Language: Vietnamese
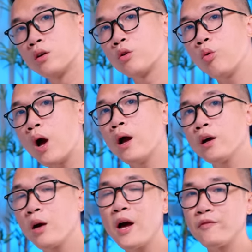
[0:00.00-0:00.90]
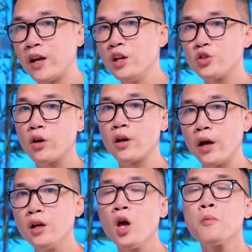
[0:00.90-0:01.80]
đúng không ạ các bạn phải lựa chọn ở
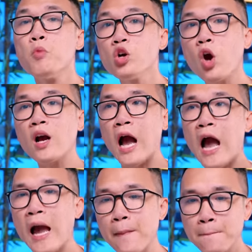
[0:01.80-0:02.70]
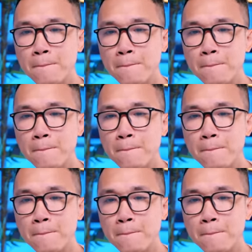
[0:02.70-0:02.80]
đấy muốn có cả hai